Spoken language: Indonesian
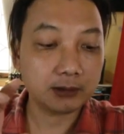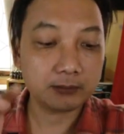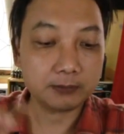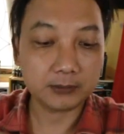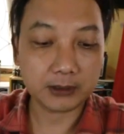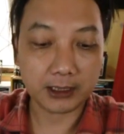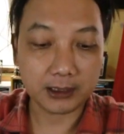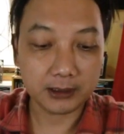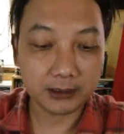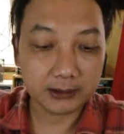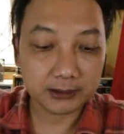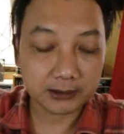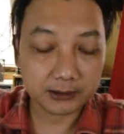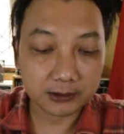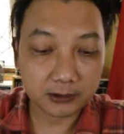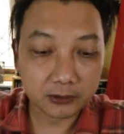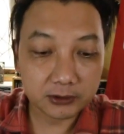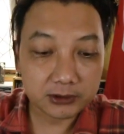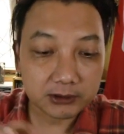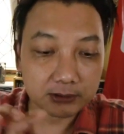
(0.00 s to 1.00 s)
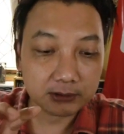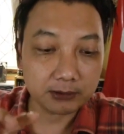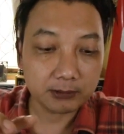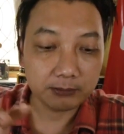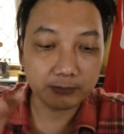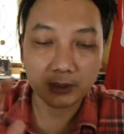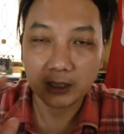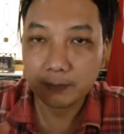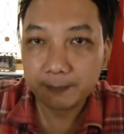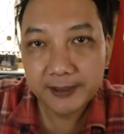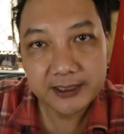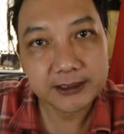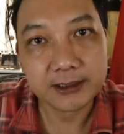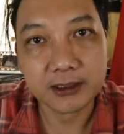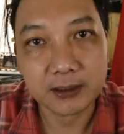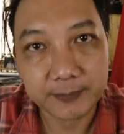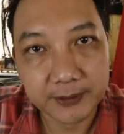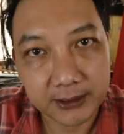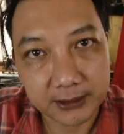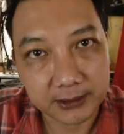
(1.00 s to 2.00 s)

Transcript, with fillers: Nah, terus berapa saya dapat